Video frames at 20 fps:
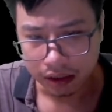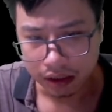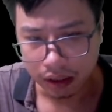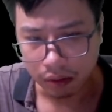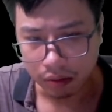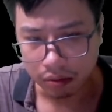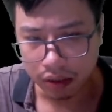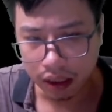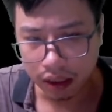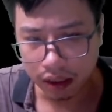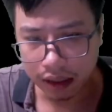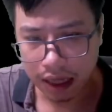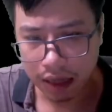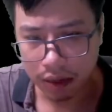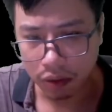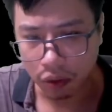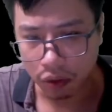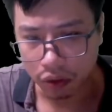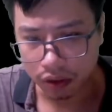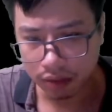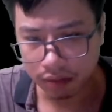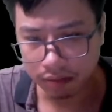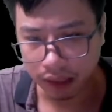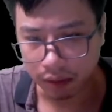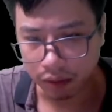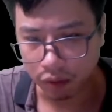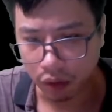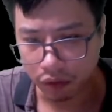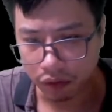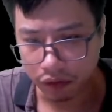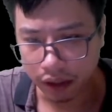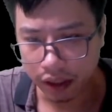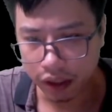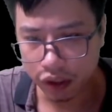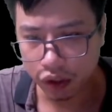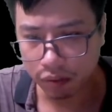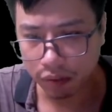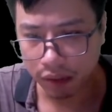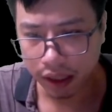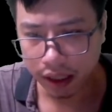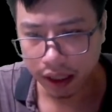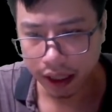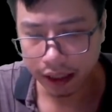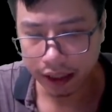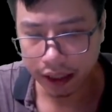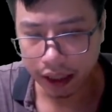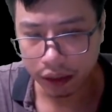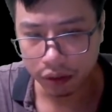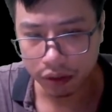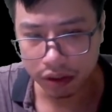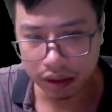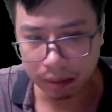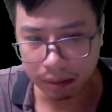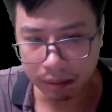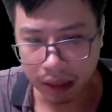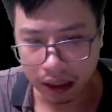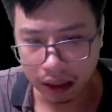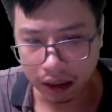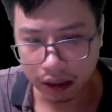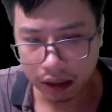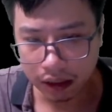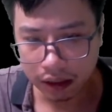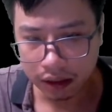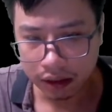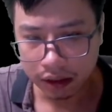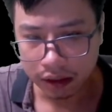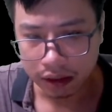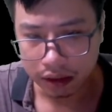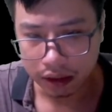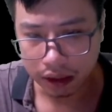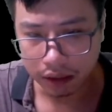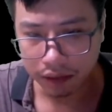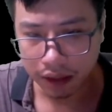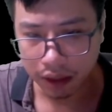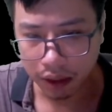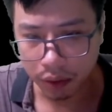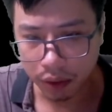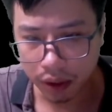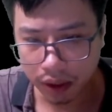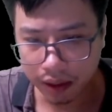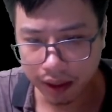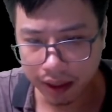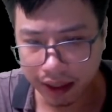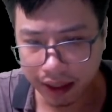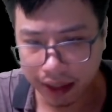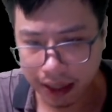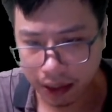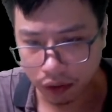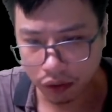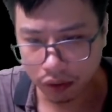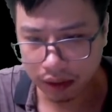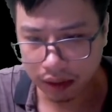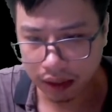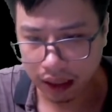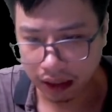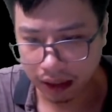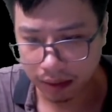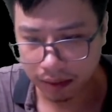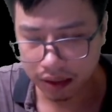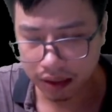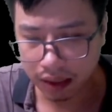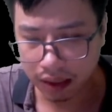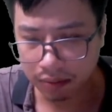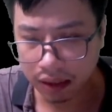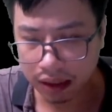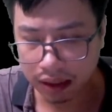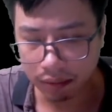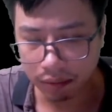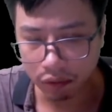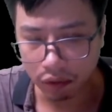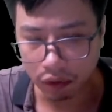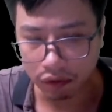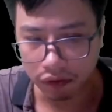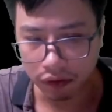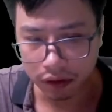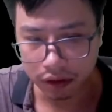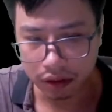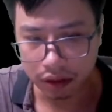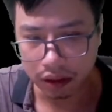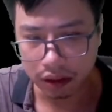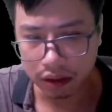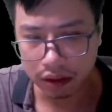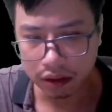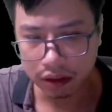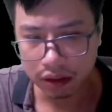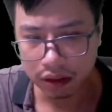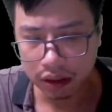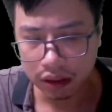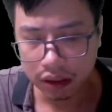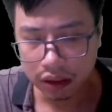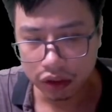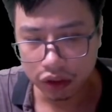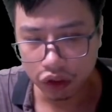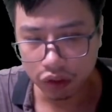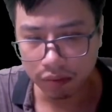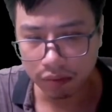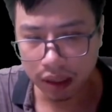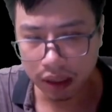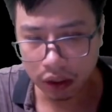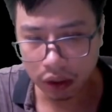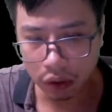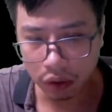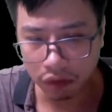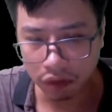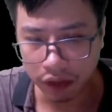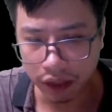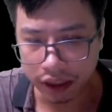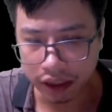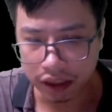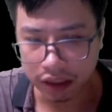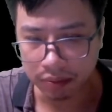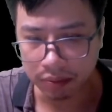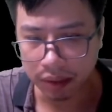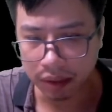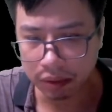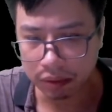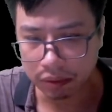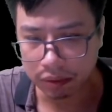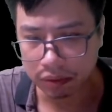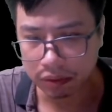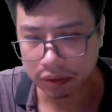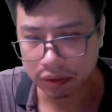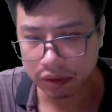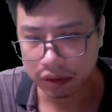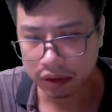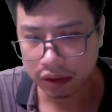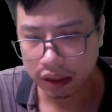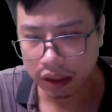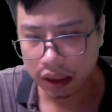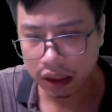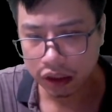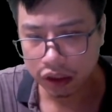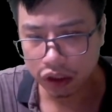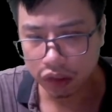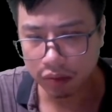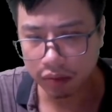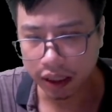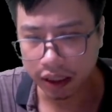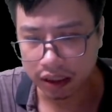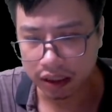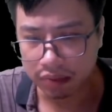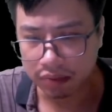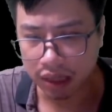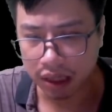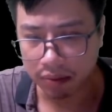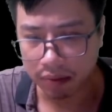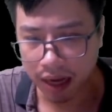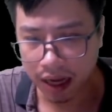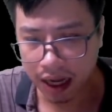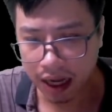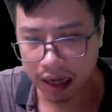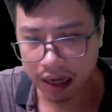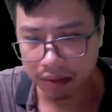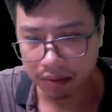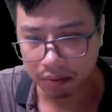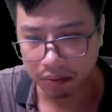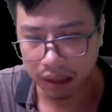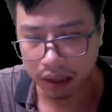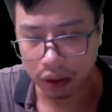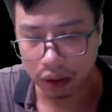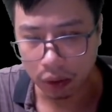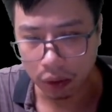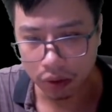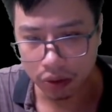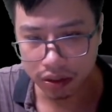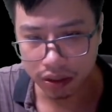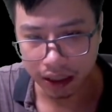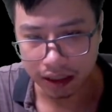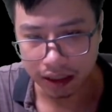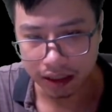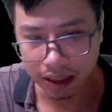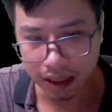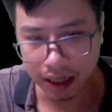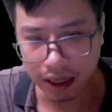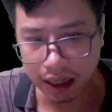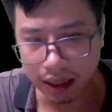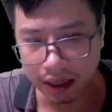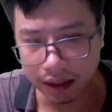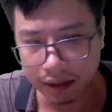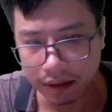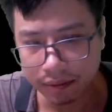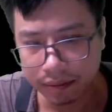Tộc nhân đạo cổ nhất mạch bốn phía trong mấy ngày này luôn trầm mặc, nhìn vào huyết quang càng lúc càng đậm trên mi tâm của pho tượng, trong mắt lộ vẻ chờ mong. Trong ngày thứ 13, biến cố xảy ra.